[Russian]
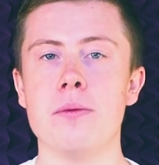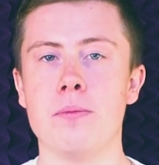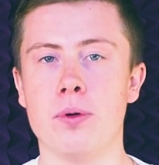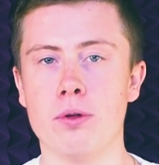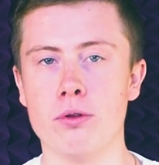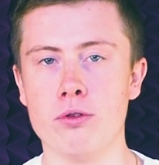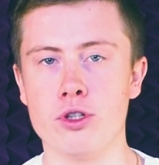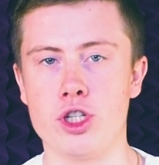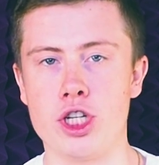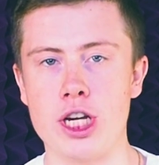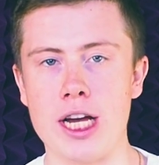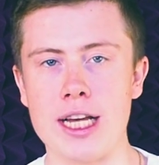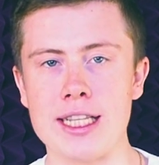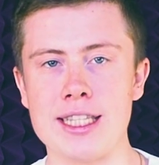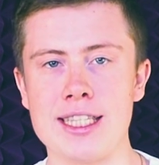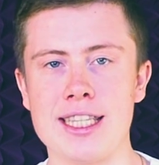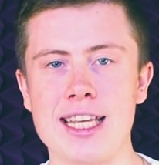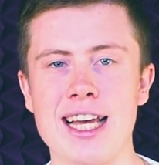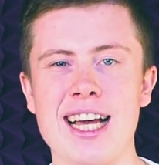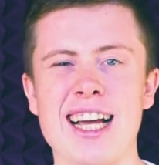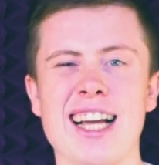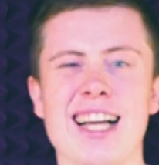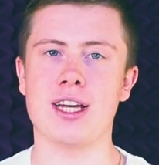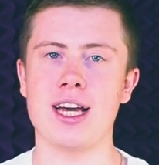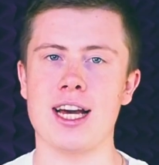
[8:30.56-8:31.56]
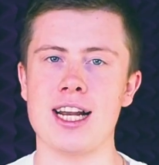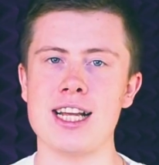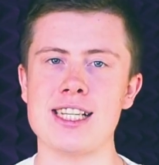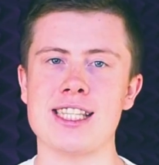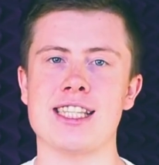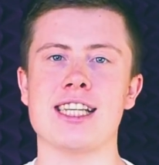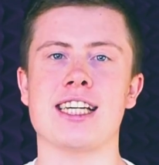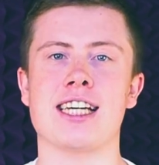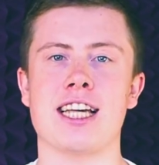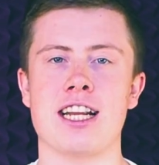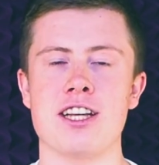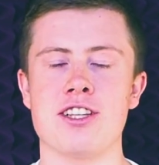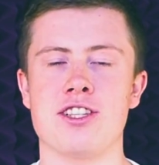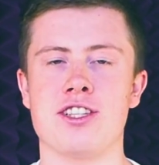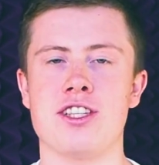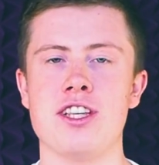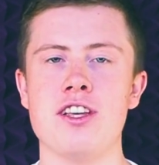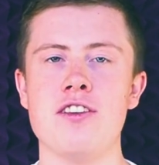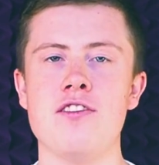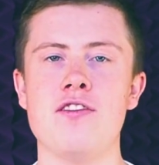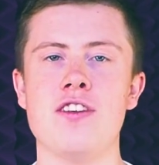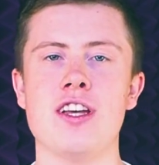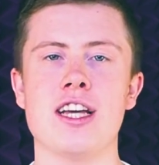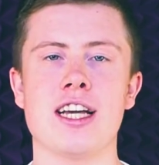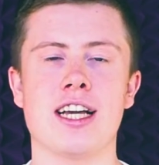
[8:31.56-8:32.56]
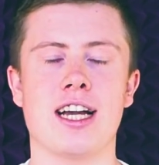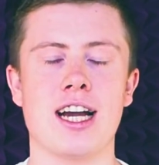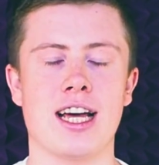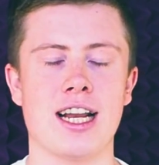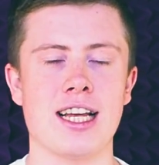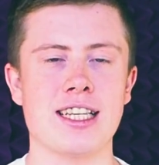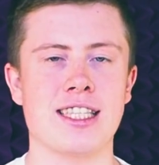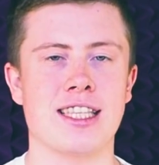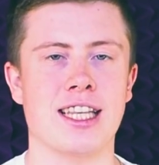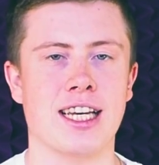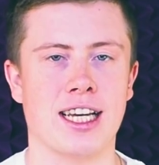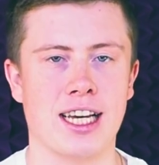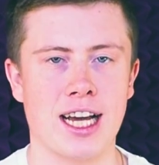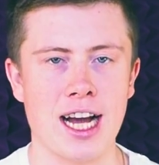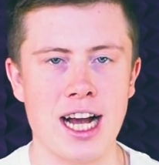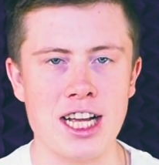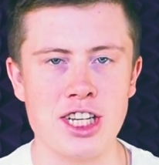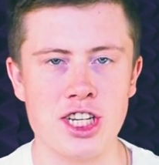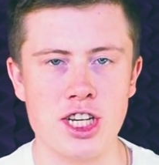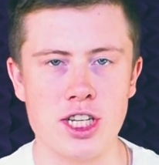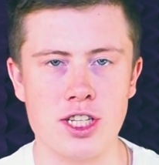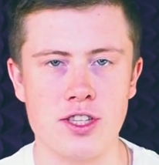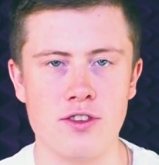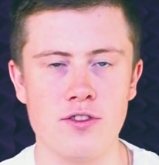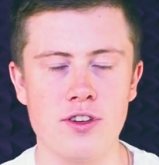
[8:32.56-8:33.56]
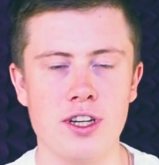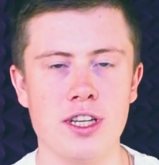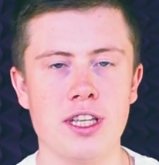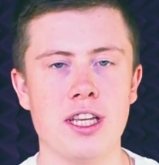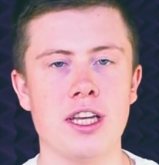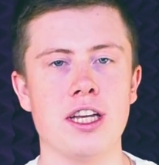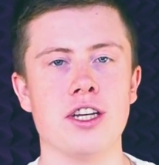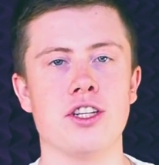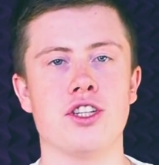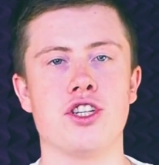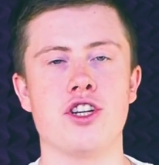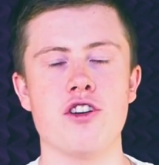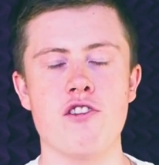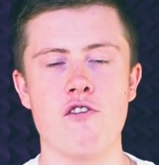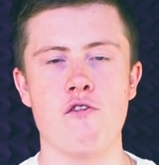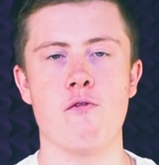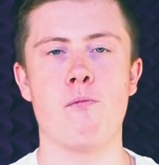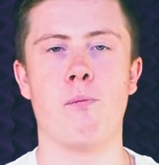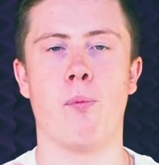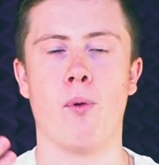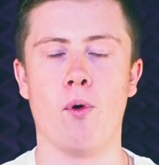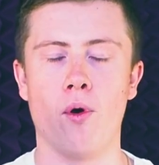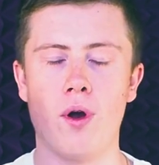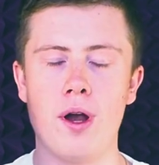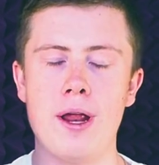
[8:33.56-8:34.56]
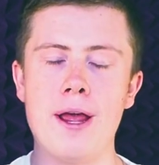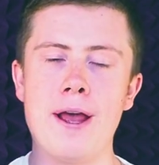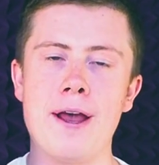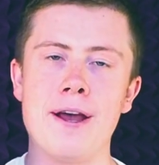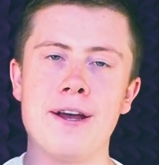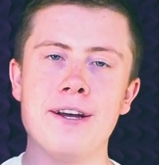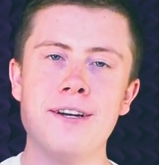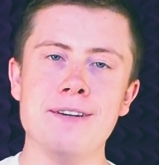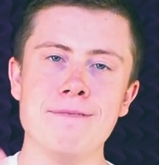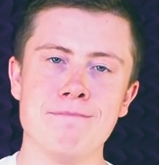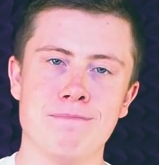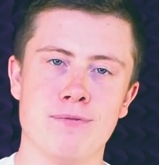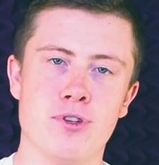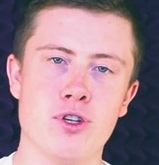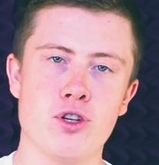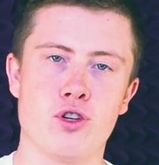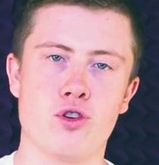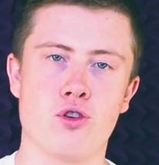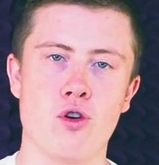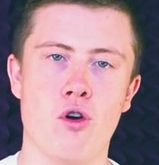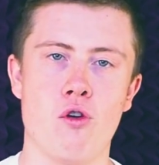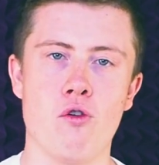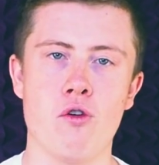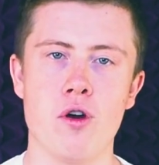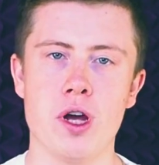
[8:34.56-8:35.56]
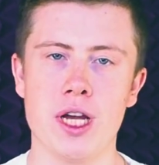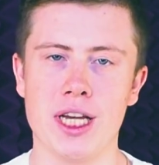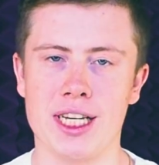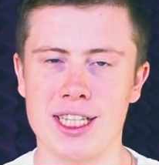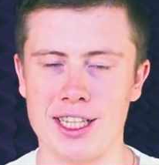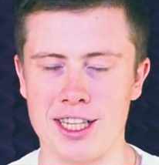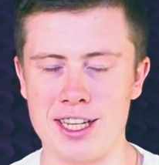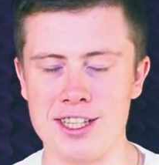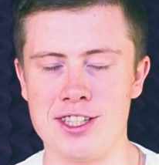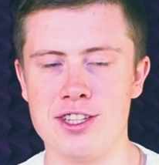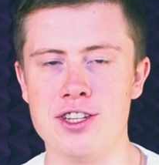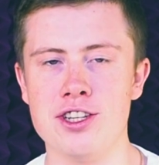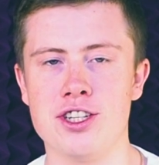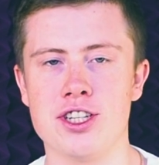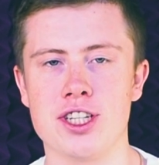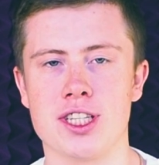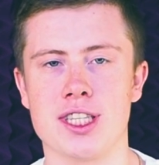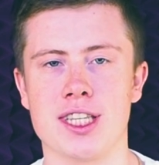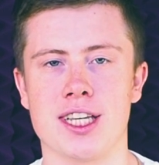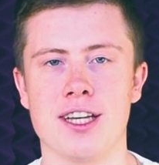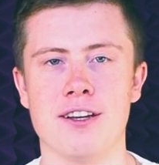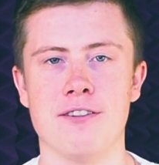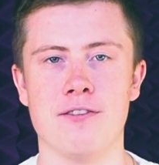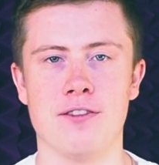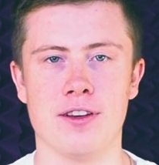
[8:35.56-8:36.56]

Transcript: получаться гораздо красивее, гораздо качественнее, чем в более дешевой классической